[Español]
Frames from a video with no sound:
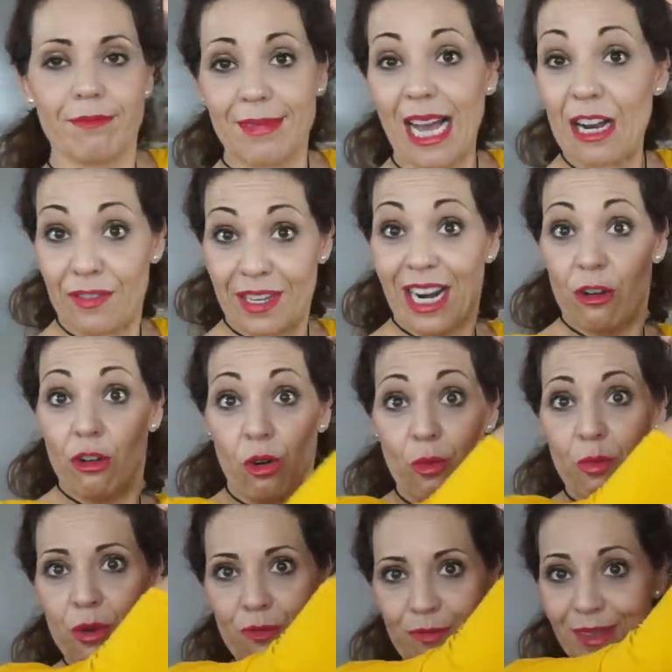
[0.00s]
Al final lo
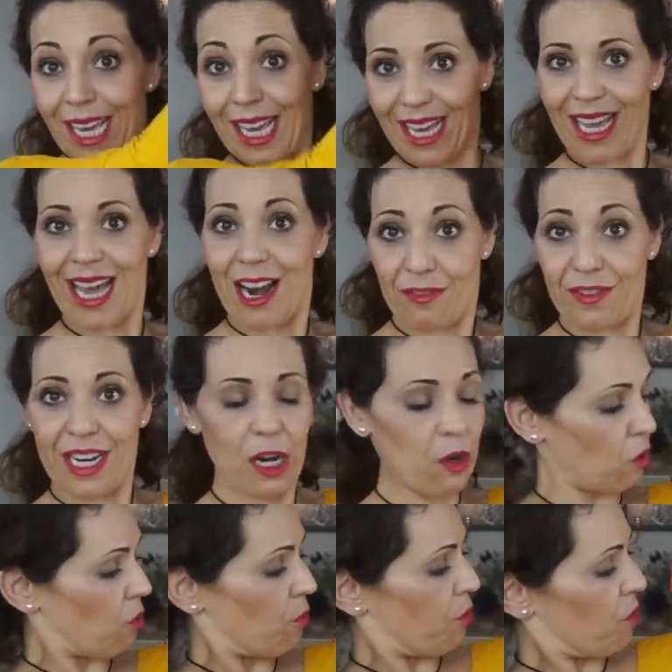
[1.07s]
rompo, es que al final lo
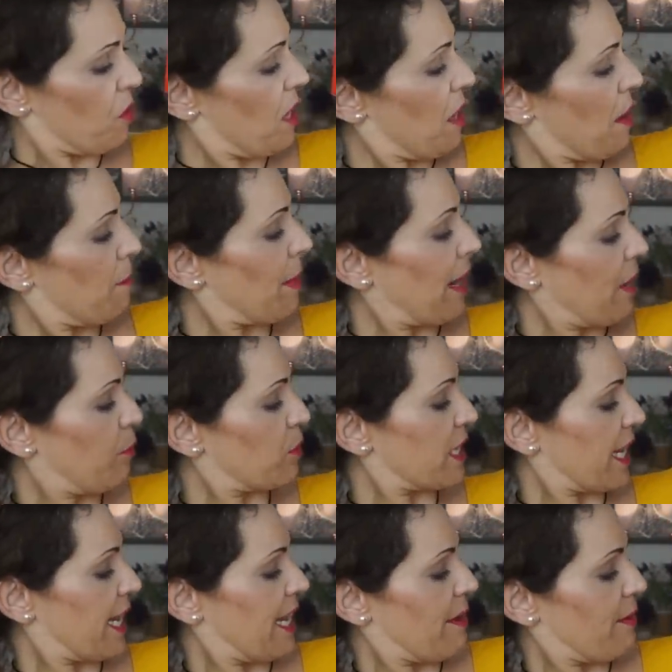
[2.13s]
rompo. Vale, pues
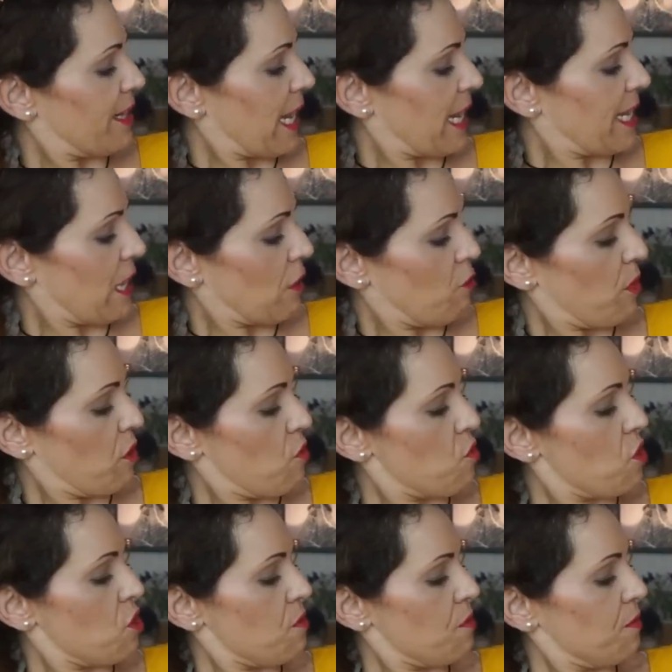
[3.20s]
aquí en la ventanita número
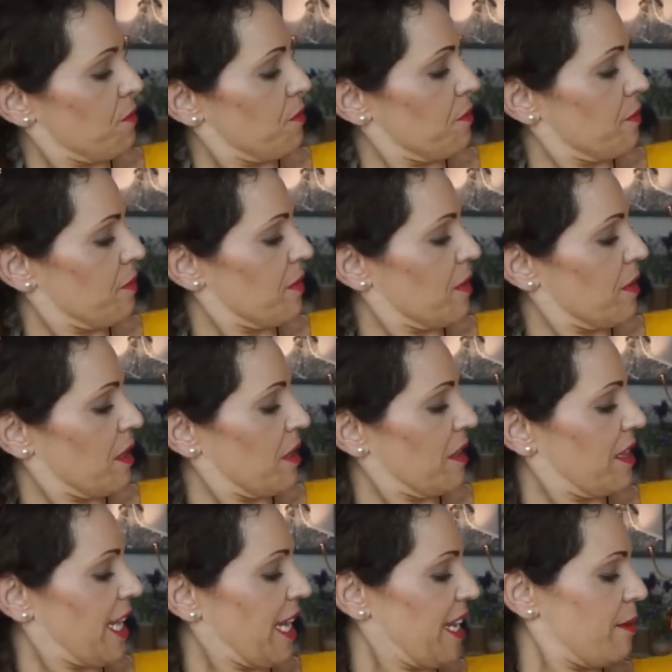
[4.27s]
uno
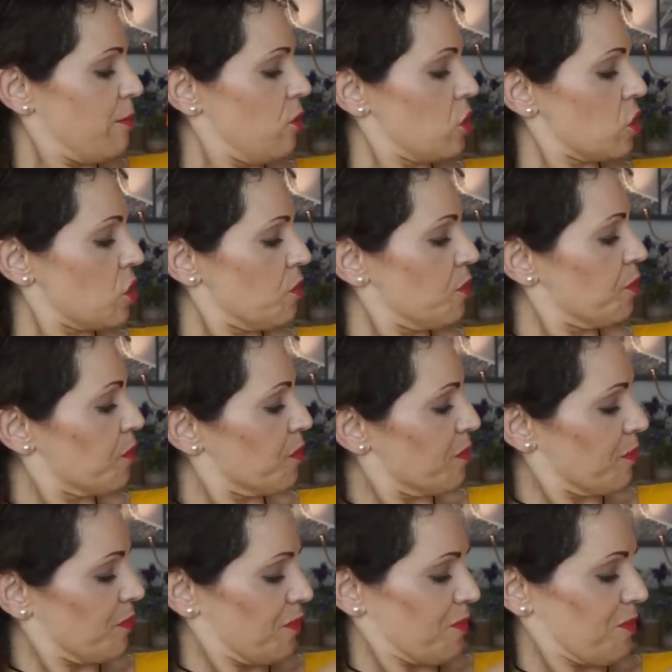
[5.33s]
tenemos...
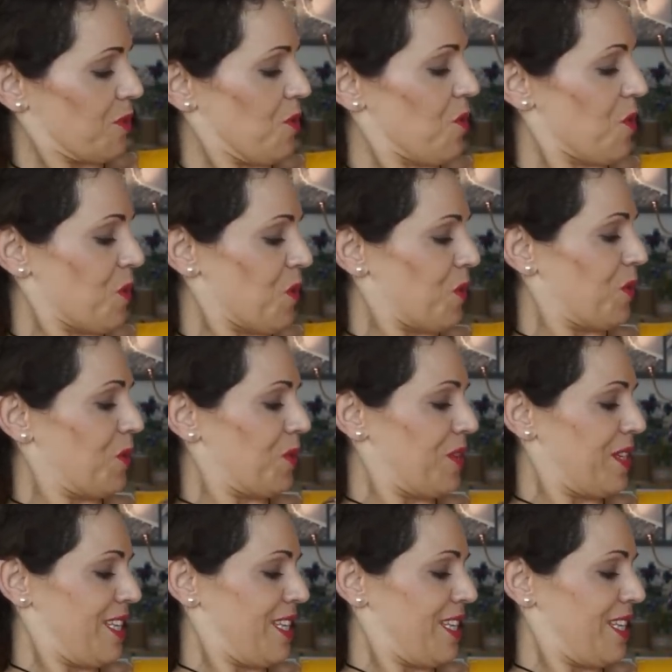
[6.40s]
¡Oh!